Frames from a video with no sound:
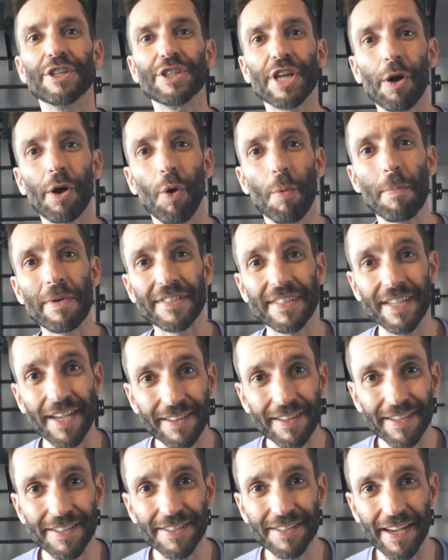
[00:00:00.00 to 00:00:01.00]
já comecei a
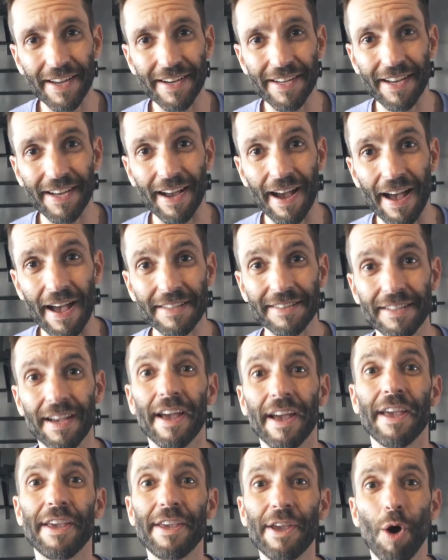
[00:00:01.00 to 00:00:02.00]
testar em casa
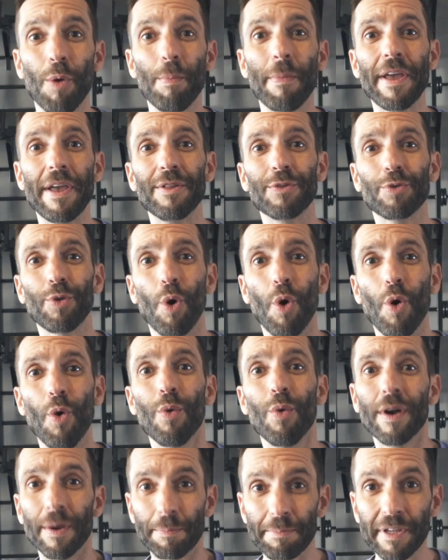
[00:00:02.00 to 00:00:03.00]
e
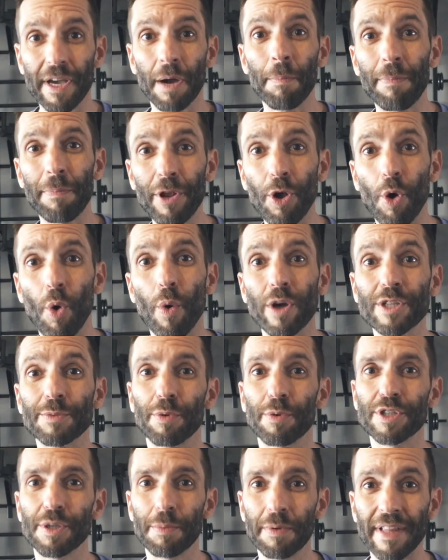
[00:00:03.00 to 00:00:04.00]
aumentou, me ampliou as
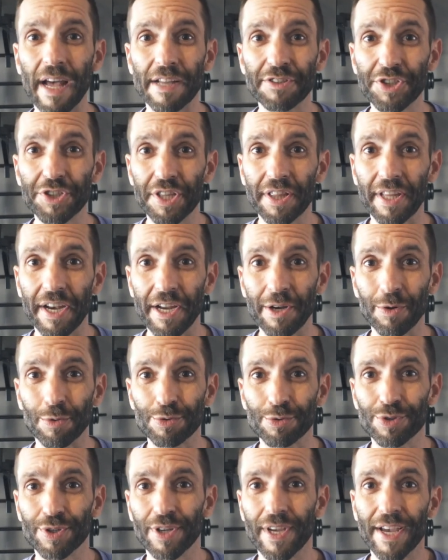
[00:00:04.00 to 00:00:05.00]
possibilidades de
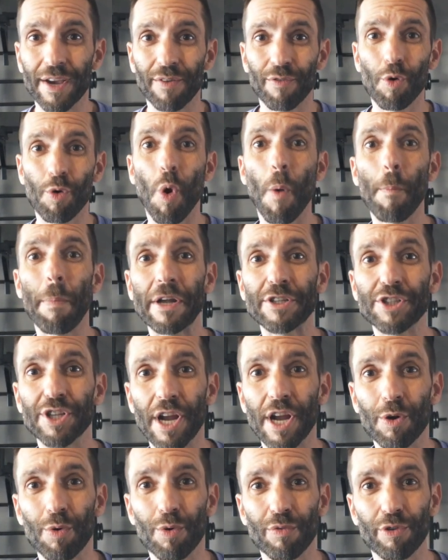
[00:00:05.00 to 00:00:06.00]
treinos. Vou
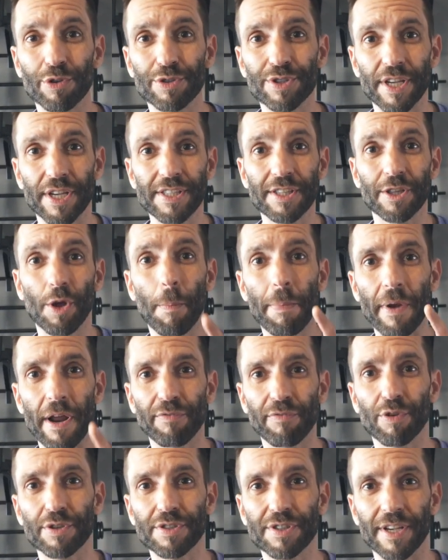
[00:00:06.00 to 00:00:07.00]
compartilhar com vocês, então para
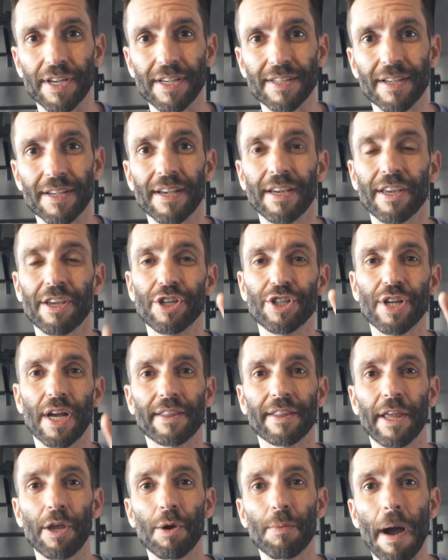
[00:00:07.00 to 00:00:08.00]
vocês que já
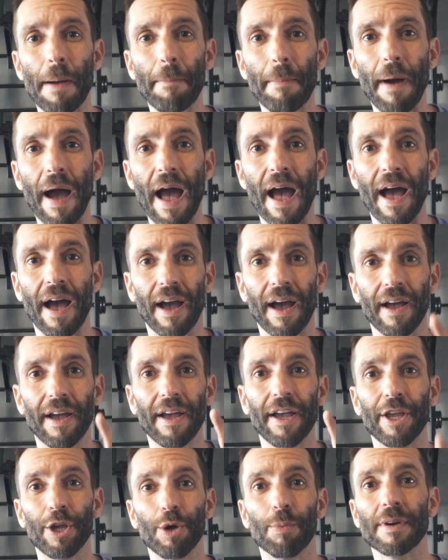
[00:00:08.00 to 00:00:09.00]
tem uma barra
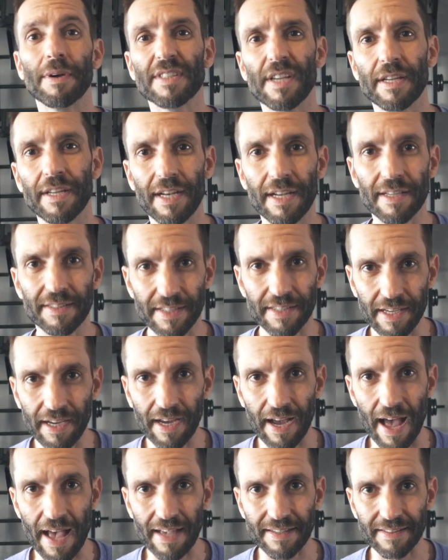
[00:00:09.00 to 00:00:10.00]
e umas anilhas em
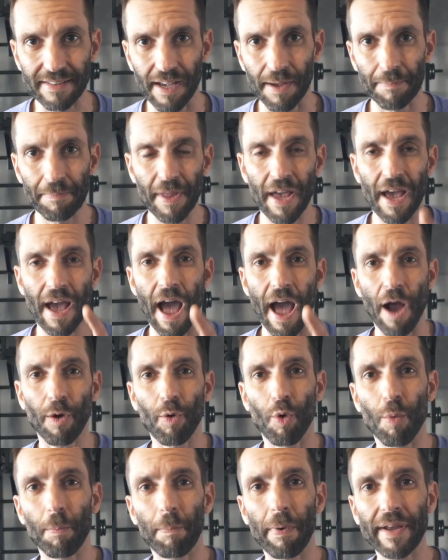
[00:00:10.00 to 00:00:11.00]
casa,
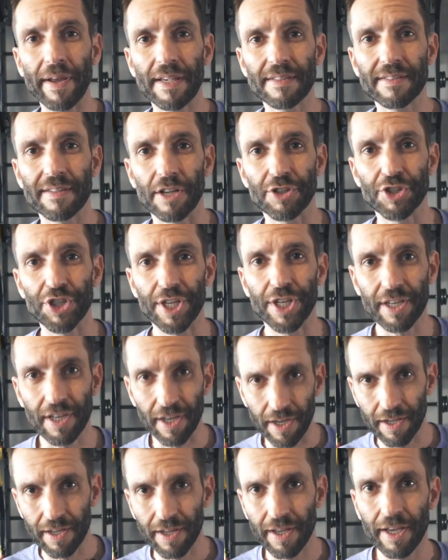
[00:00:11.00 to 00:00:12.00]
Acompanhe essa
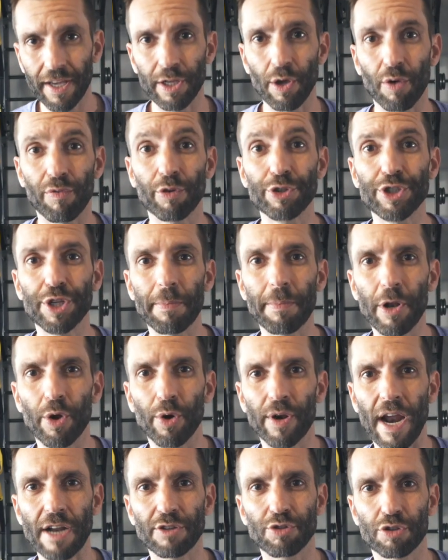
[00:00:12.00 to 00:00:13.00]
dica que eu vou te
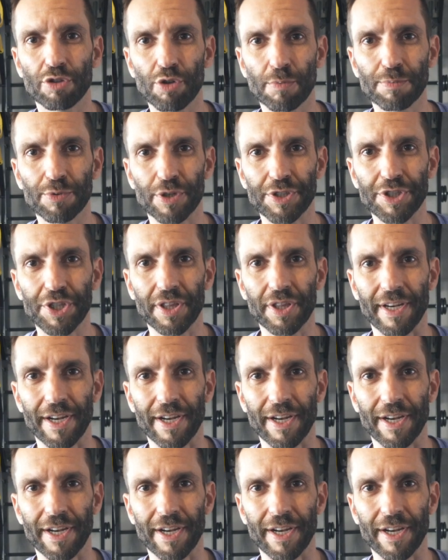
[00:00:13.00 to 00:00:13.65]
melhorar suas opções de